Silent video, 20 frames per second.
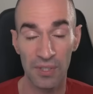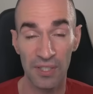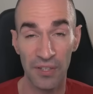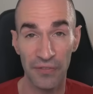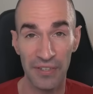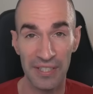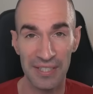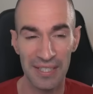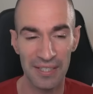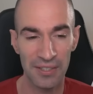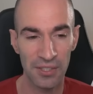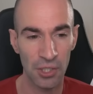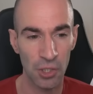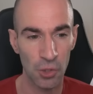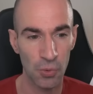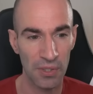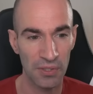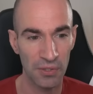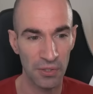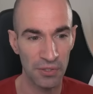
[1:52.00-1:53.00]
Donc ça fait
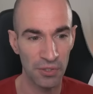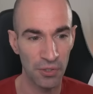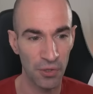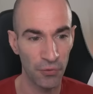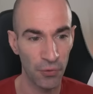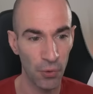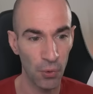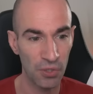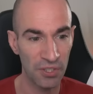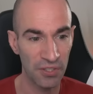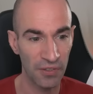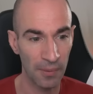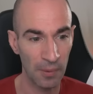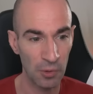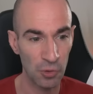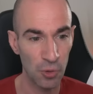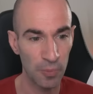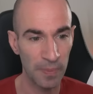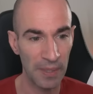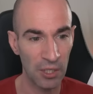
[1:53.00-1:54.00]
779 euros, c'est
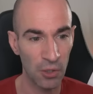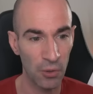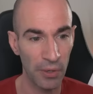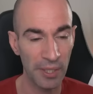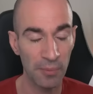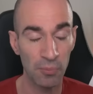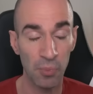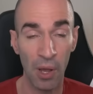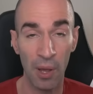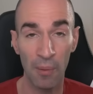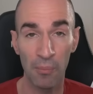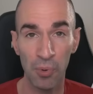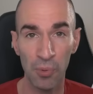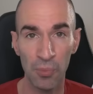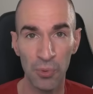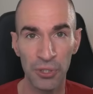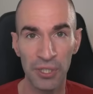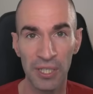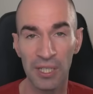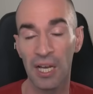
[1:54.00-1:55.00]
vraiment super correct pour un
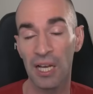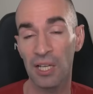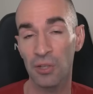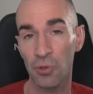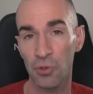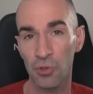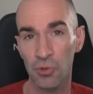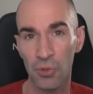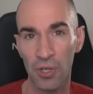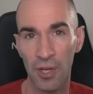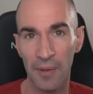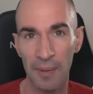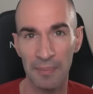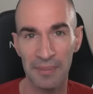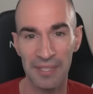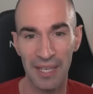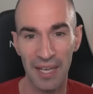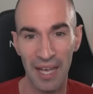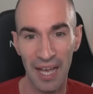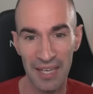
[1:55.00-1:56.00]
bon modèle. Attention quand
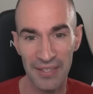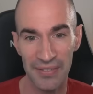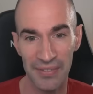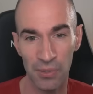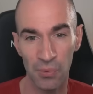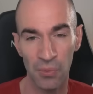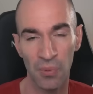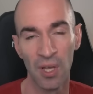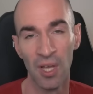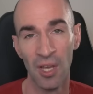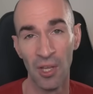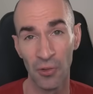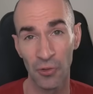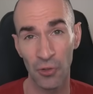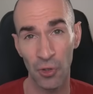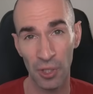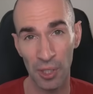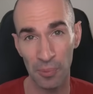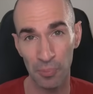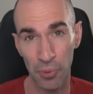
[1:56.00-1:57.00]
même, c'est assez long
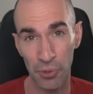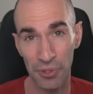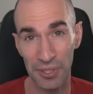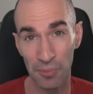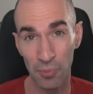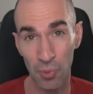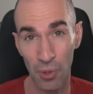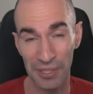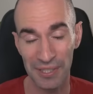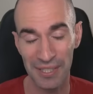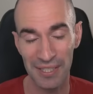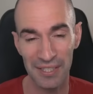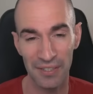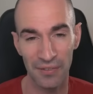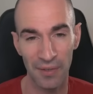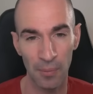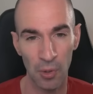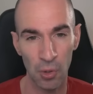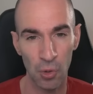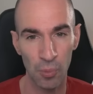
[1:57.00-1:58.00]
dans les petits boîtiers,
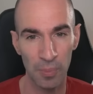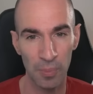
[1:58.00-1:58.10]
c'est vraiment